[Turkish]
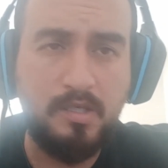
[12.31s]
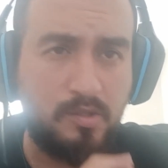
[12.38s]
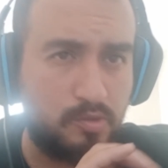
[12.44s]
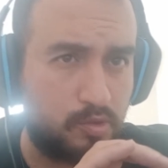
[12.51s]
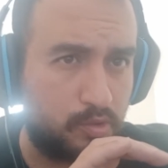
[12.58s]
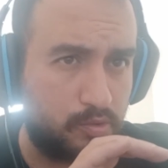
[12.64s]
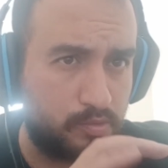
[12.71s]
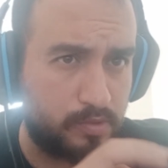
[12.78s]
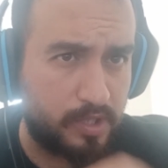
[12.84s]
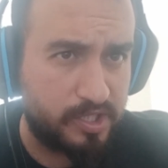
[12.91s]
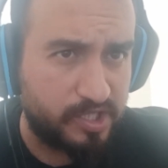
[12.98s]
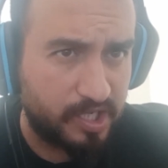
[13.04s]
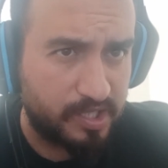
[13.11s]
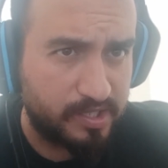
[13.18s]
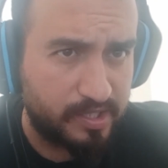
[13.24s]
sonunda
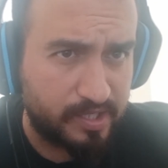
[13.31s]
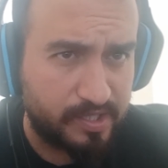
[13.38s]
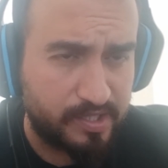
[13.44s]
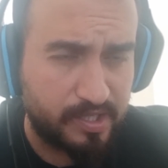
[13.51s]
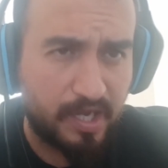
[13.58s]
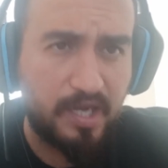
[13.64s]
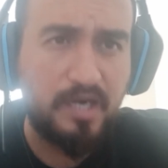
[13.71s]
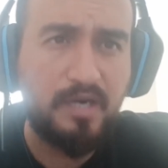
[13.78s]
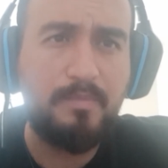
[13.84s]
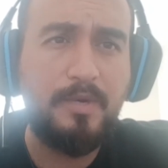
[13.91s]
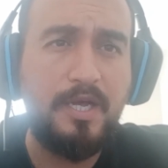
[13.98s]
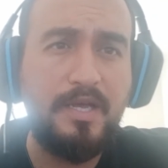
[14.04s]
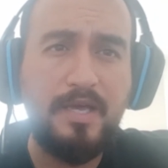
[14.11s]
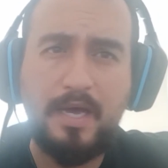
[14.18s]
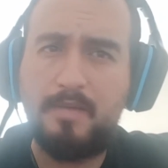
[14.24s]
canlı yayında
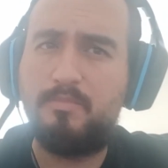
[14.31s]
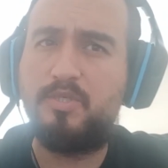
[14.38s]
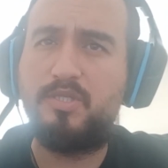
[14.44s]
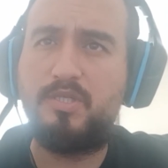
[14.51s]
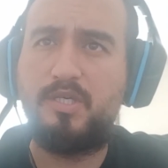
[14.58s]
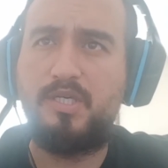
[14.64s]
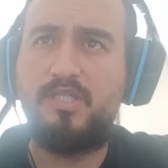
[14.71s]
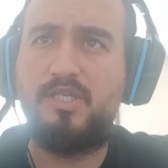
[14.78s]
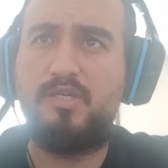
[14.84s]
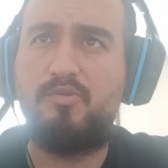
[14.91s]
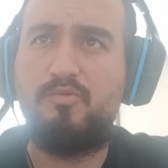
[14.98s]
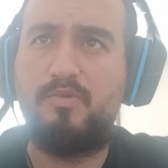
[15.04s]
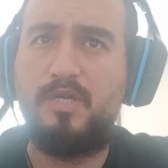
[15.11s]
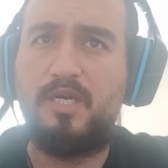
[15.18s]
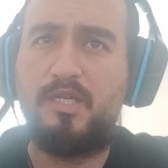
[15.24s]
aramaya gelmişti geçen
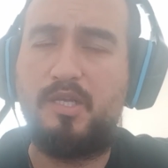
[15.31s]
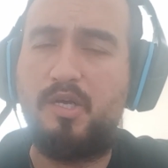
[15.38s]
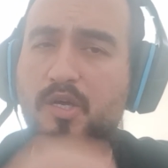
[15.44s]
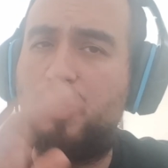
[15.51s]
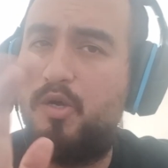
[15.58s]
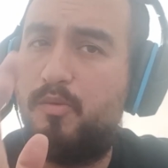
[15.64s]
günlerde.